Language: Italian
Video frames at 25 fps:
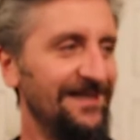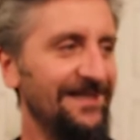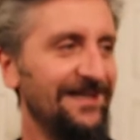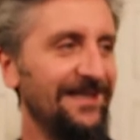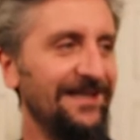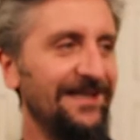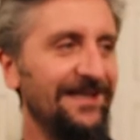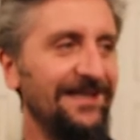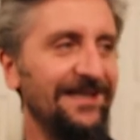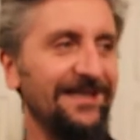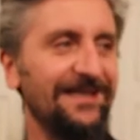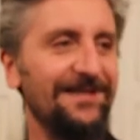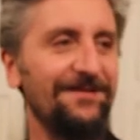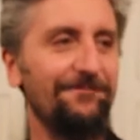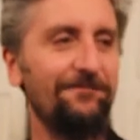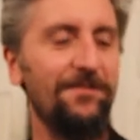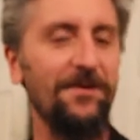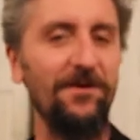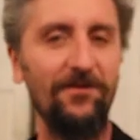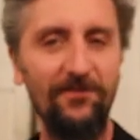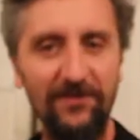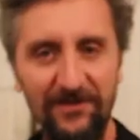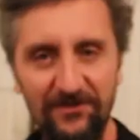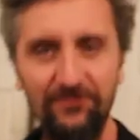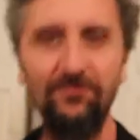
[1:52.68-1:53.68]
eh,
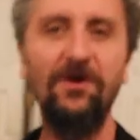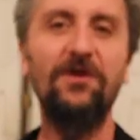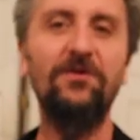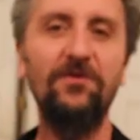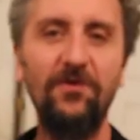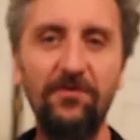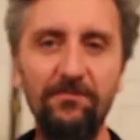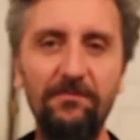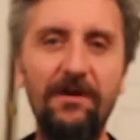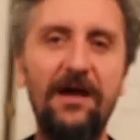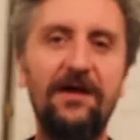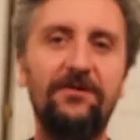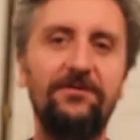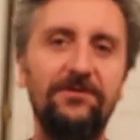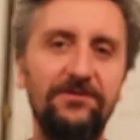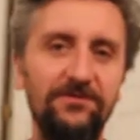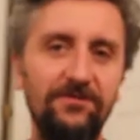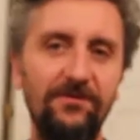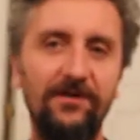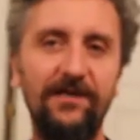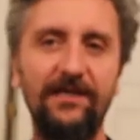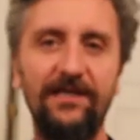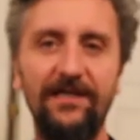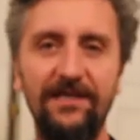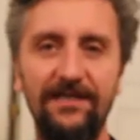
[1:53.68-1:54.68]
però una scuola normale, una
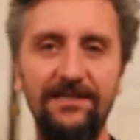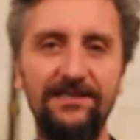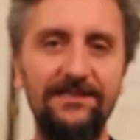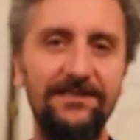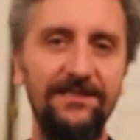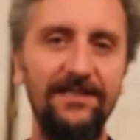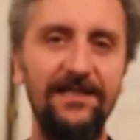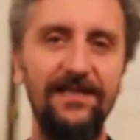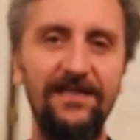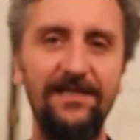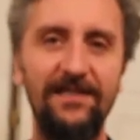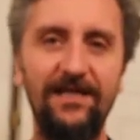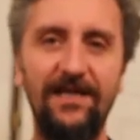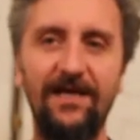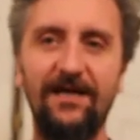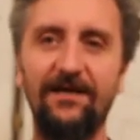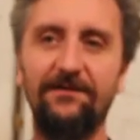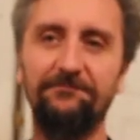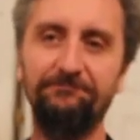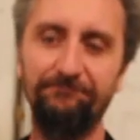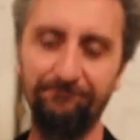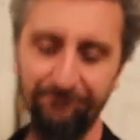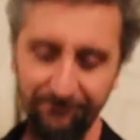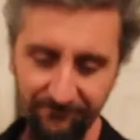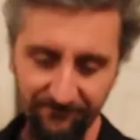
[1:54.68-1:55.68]
scuola che
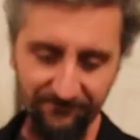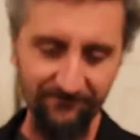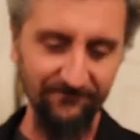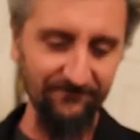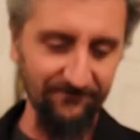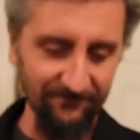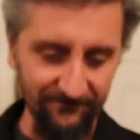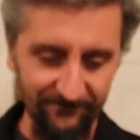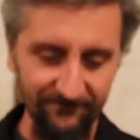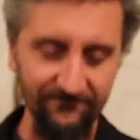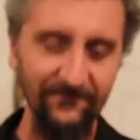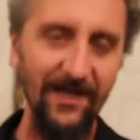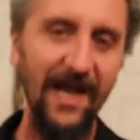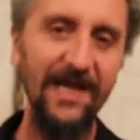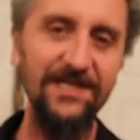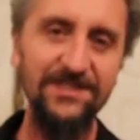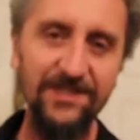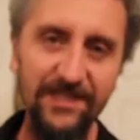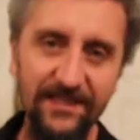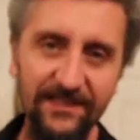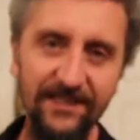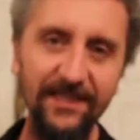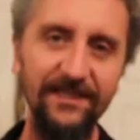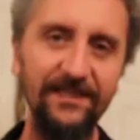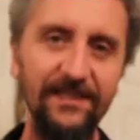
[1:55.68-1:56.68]
insegna ai
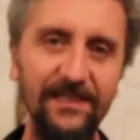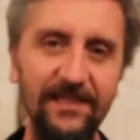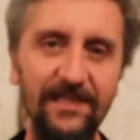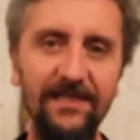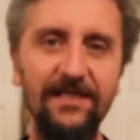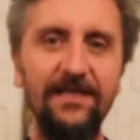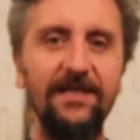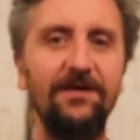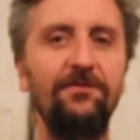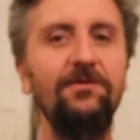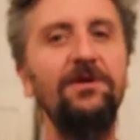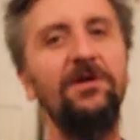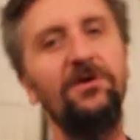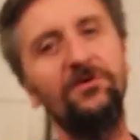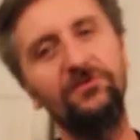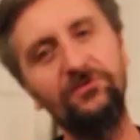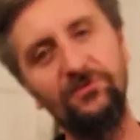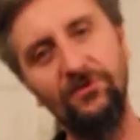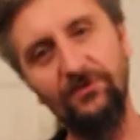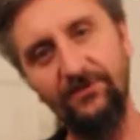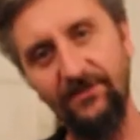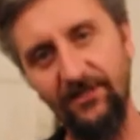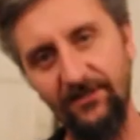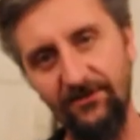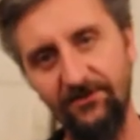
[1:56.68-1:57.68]
cittadini, quindi non
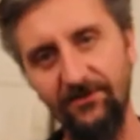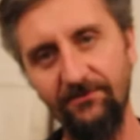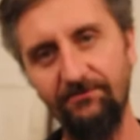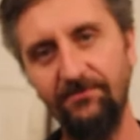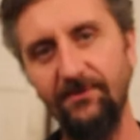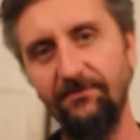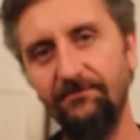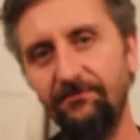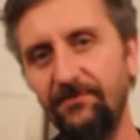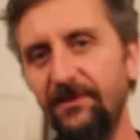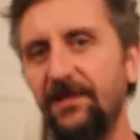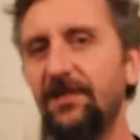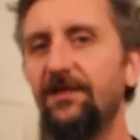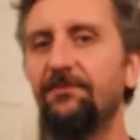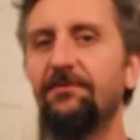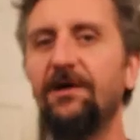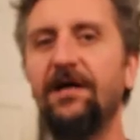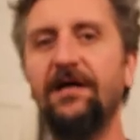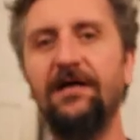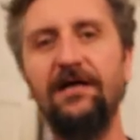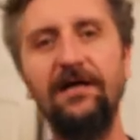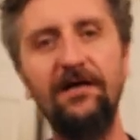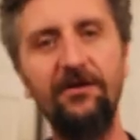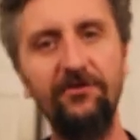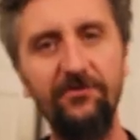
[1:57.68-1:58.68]
soltanto ai bambini, ma
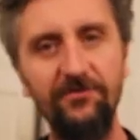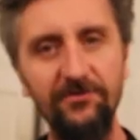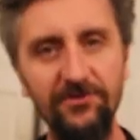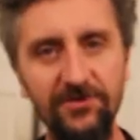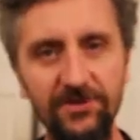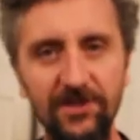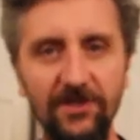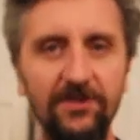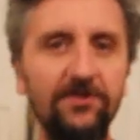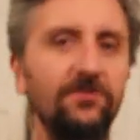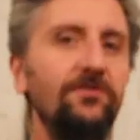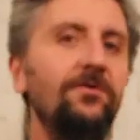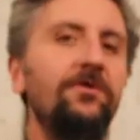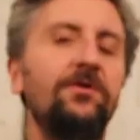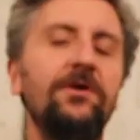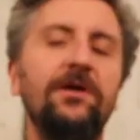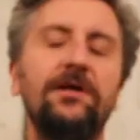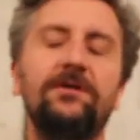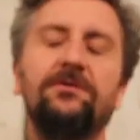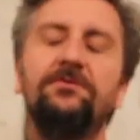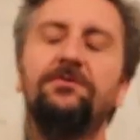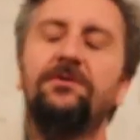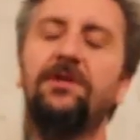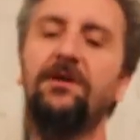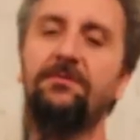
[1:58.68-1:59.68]
anche ai loro genitori, a
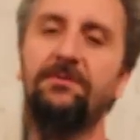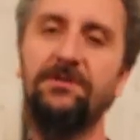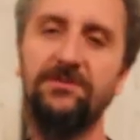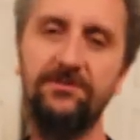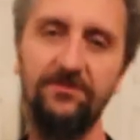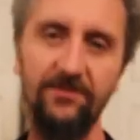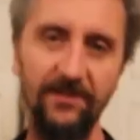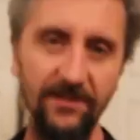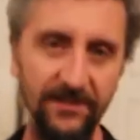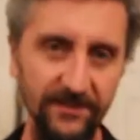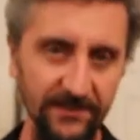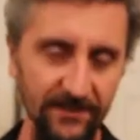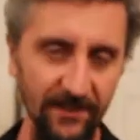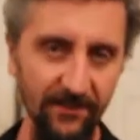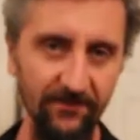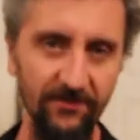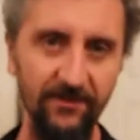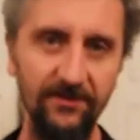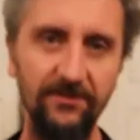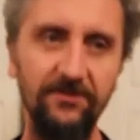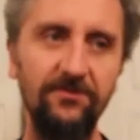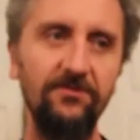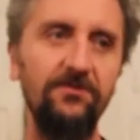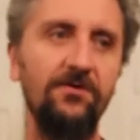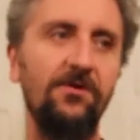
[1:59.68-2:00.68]
tutte le persone che stanno
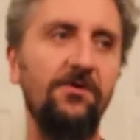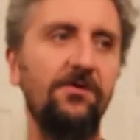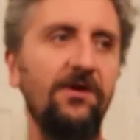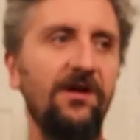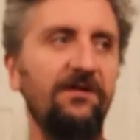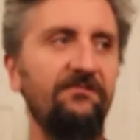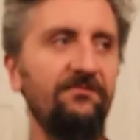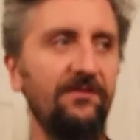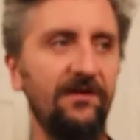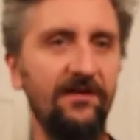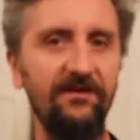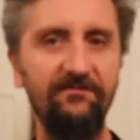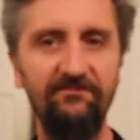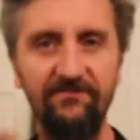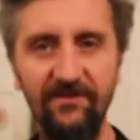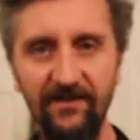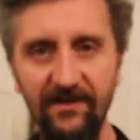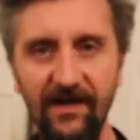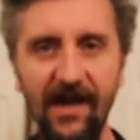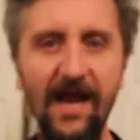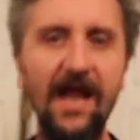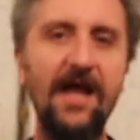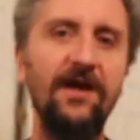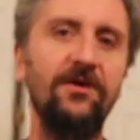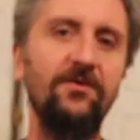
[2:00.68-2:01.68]
intorno, che, che
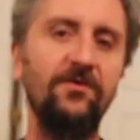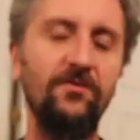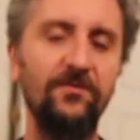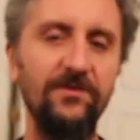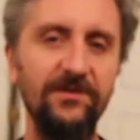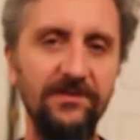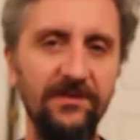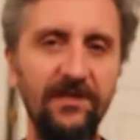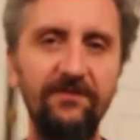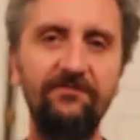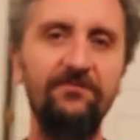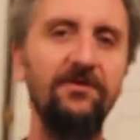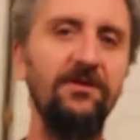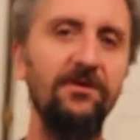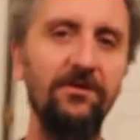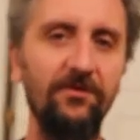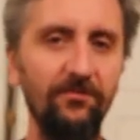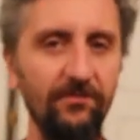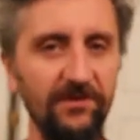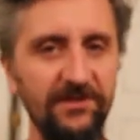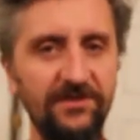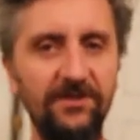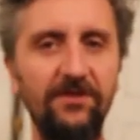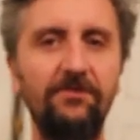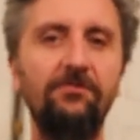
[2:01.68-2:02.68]
vedranno, questi, che vedono
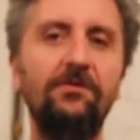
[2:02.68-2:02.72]
questi